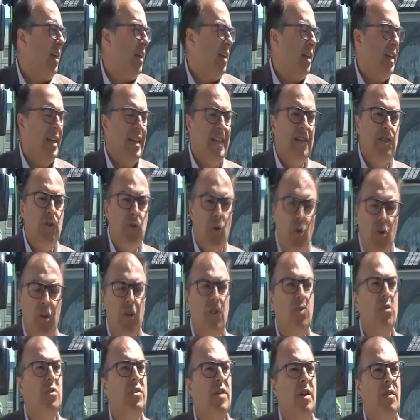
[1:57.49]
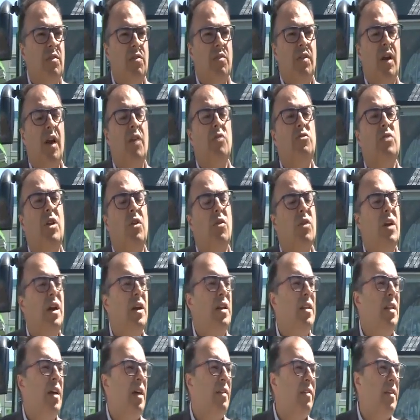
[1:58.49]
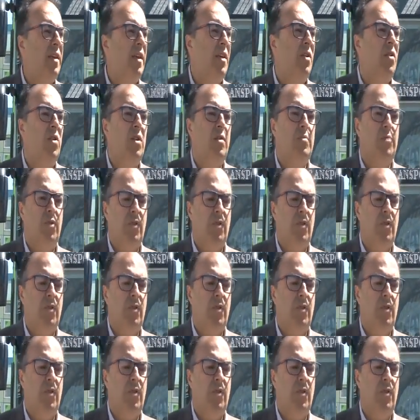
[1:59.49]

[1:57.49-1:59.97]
eh, histórico y tradicional en nuestra localidad que hoy,